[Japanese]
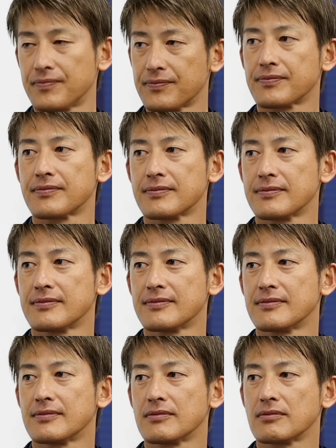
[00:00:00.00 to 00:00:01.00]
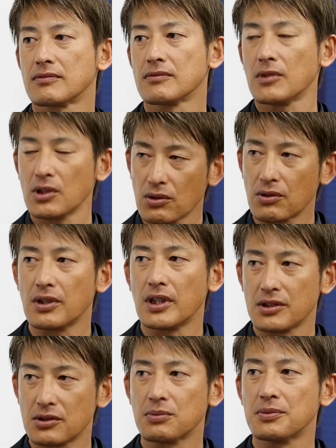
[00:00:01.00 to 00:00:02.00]
今のところ大丈夫ですか今のところ
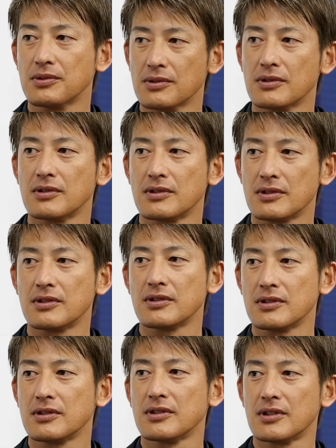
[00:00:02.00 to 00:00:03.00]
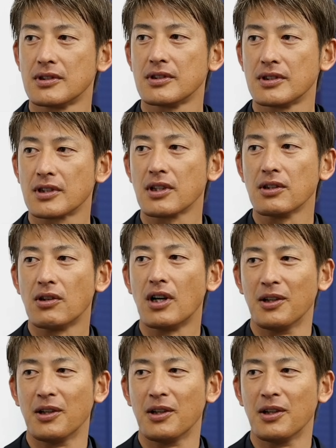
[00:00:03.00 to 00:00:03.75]
大丈夫だけど